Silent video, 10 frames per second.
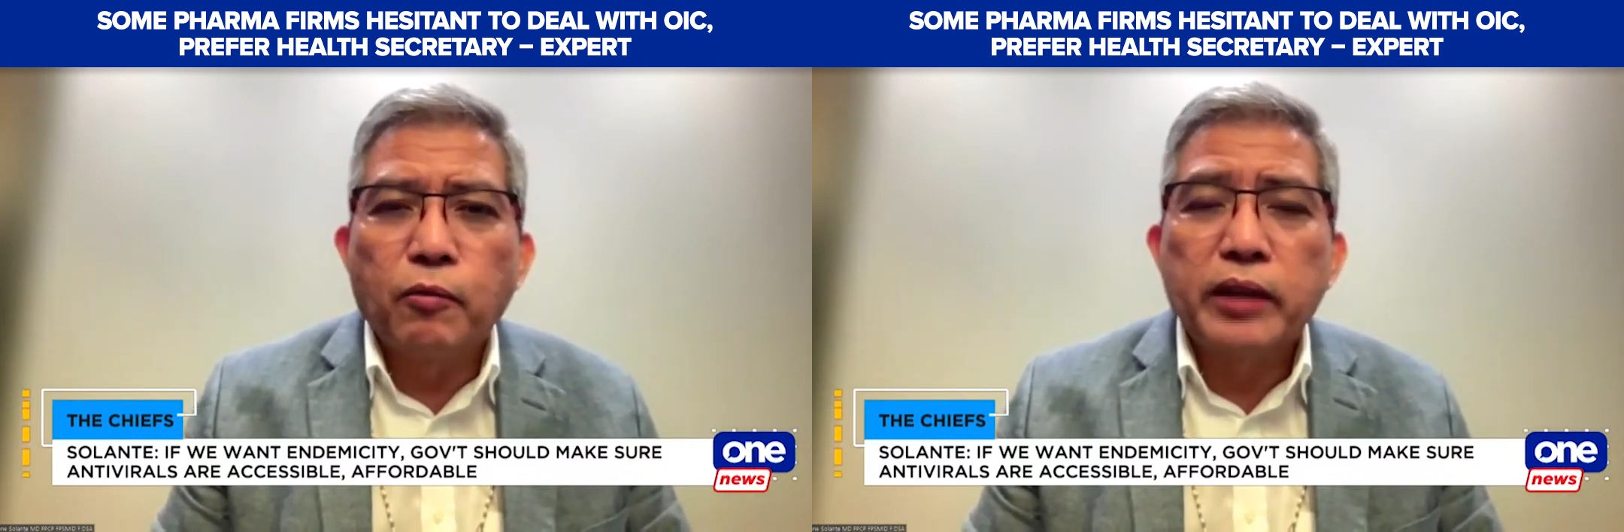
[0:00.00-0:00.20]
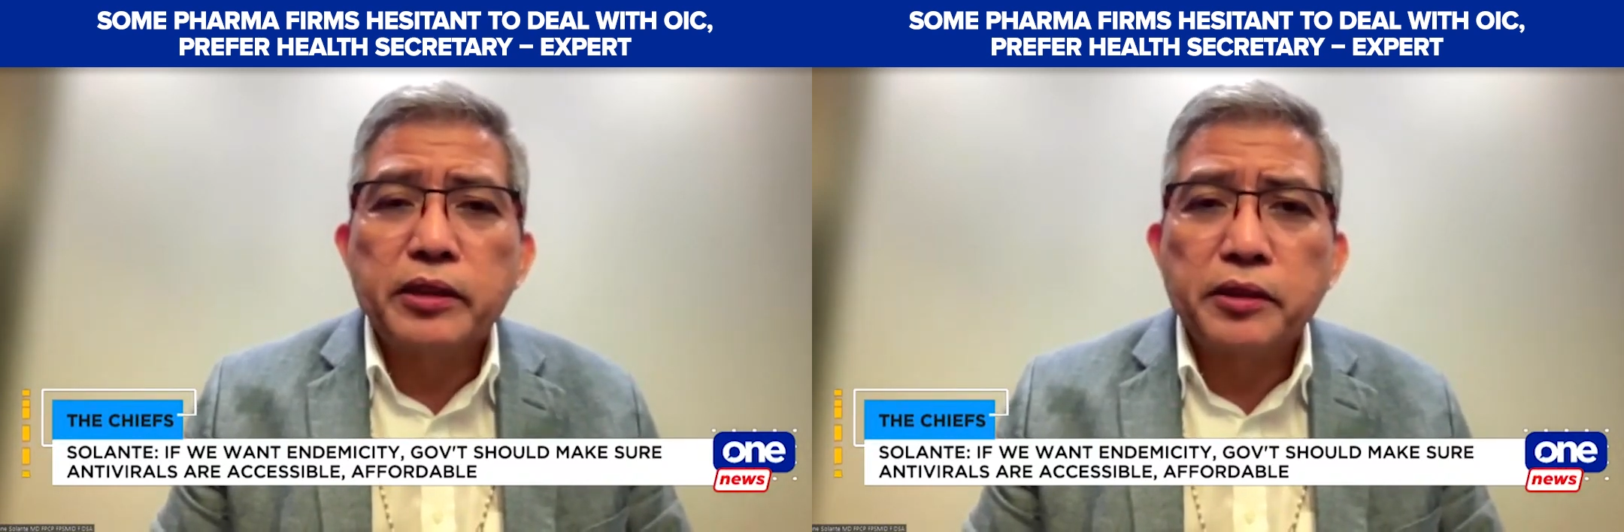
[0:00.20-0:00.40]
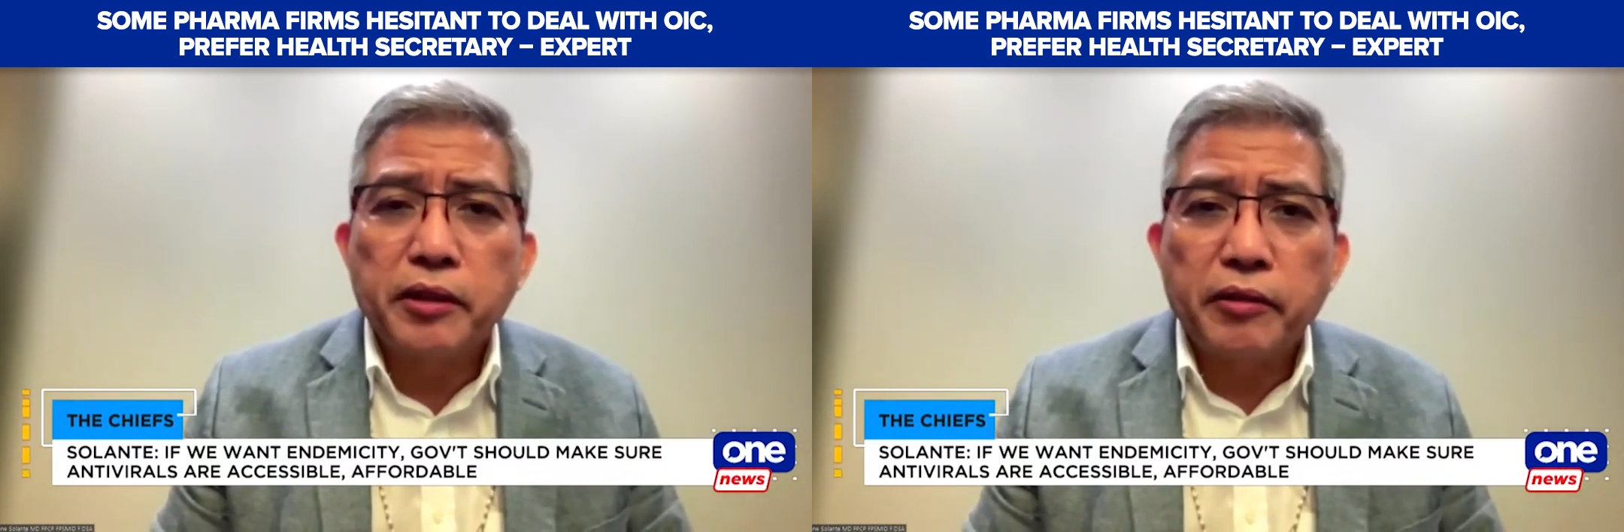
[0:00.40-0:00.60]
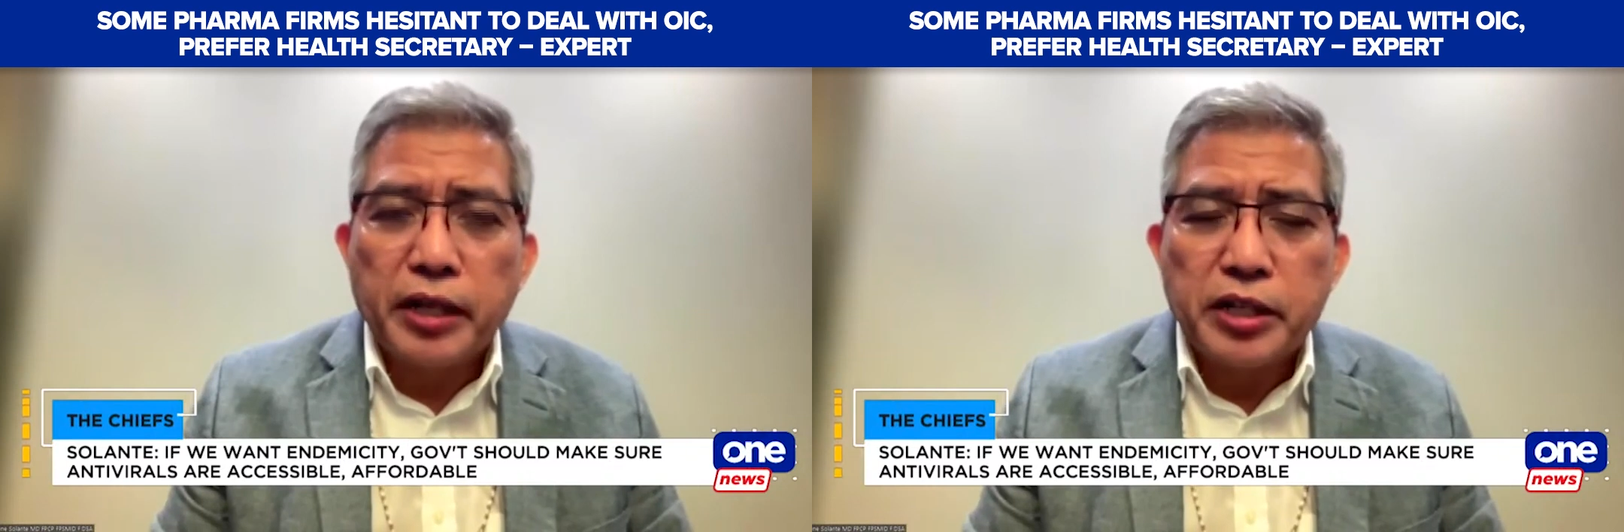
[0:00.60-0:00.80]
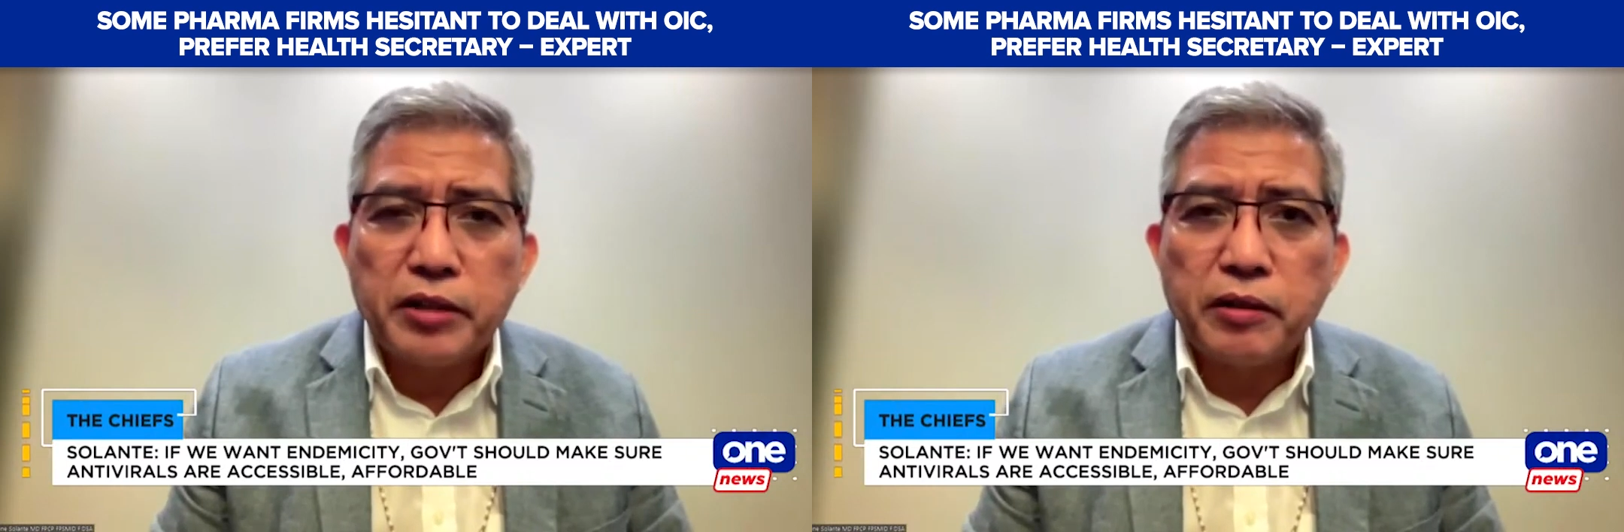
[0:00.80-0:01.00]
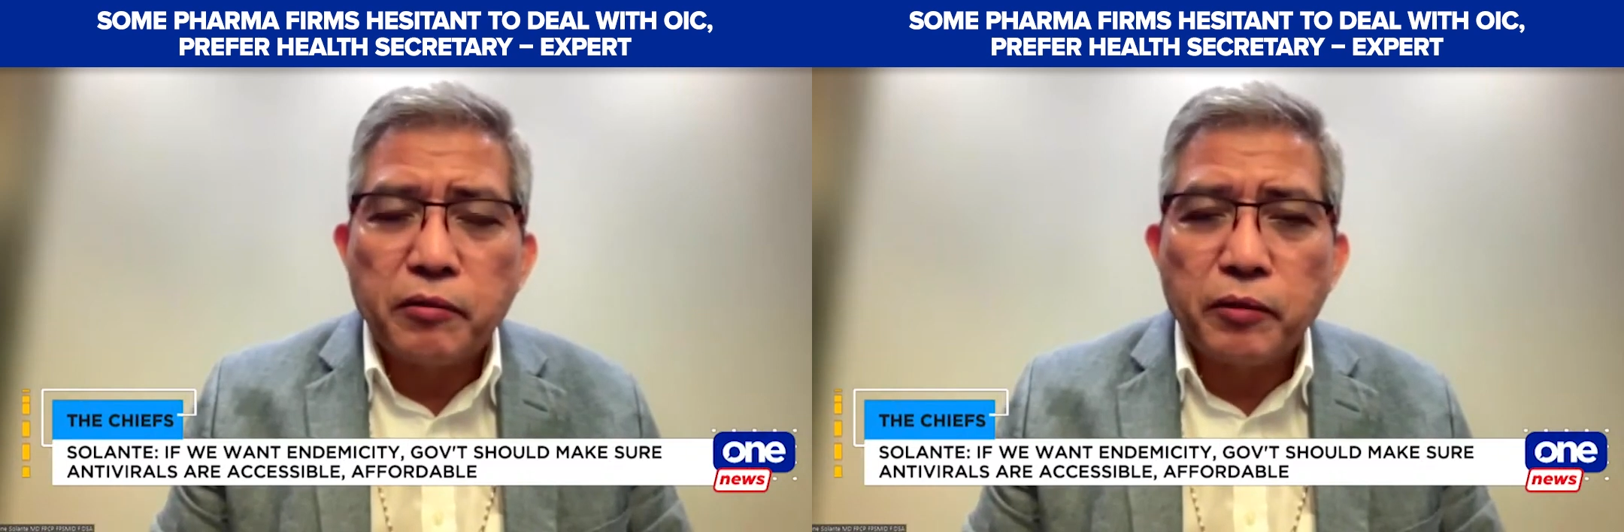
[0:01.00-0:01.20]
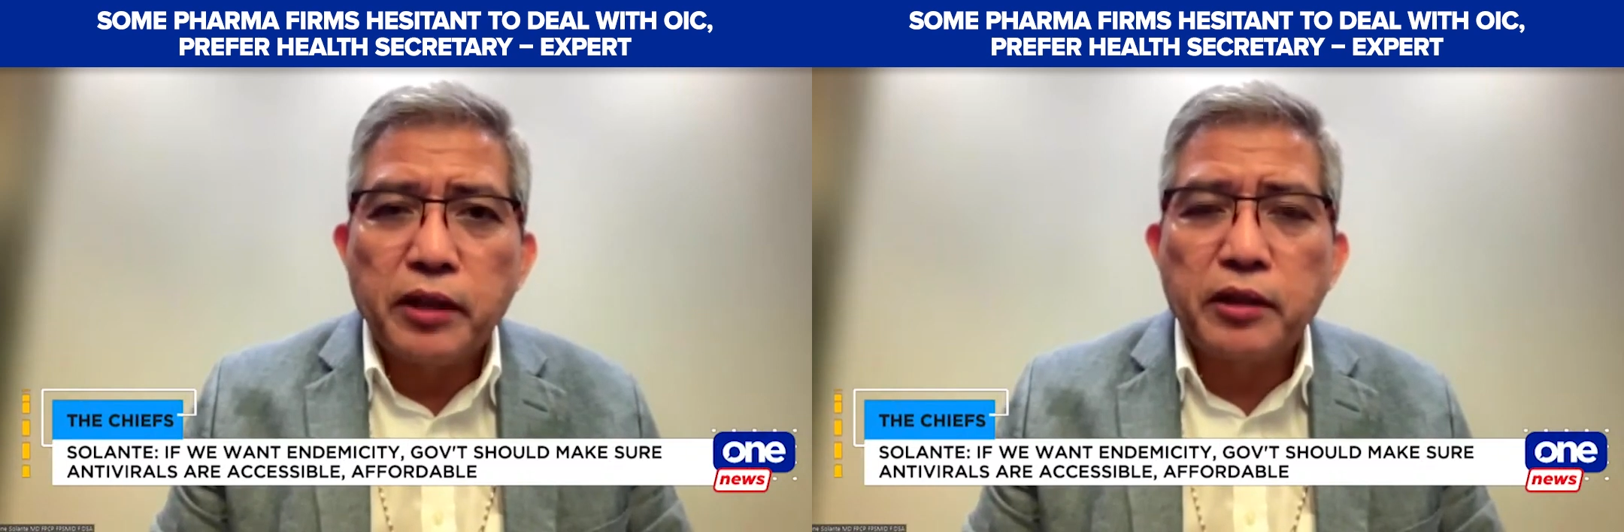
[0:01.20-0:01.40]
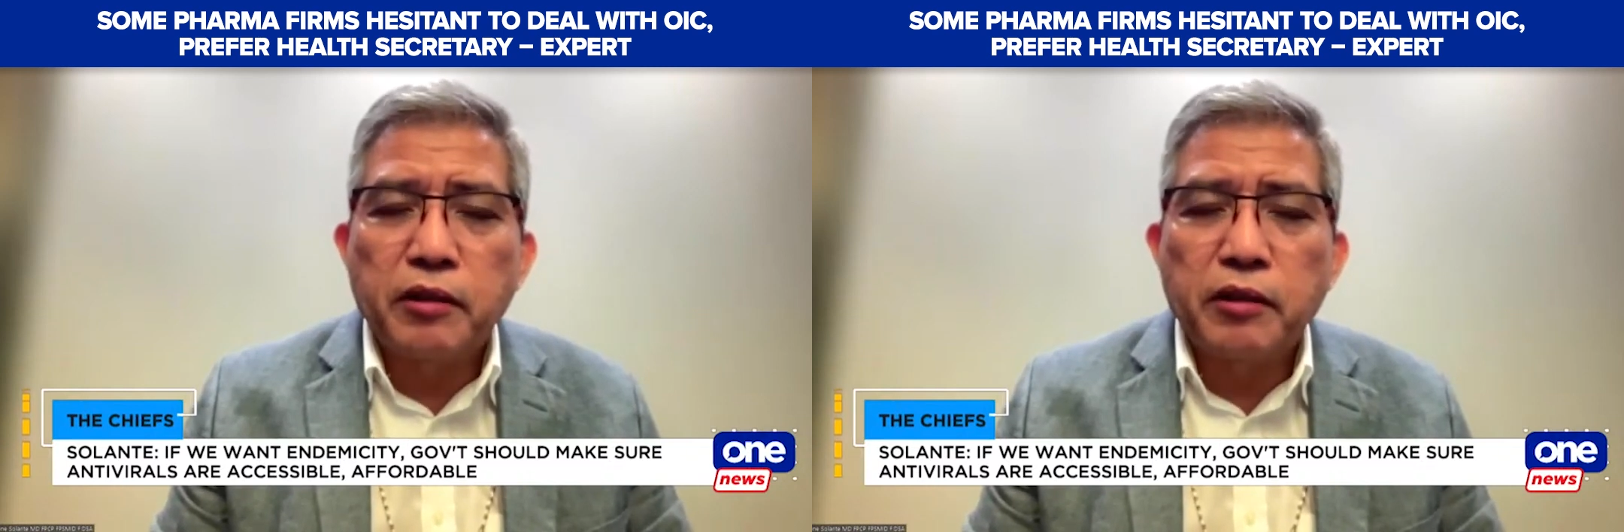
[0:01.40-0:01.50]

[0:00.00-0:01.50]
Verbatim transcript: what direction will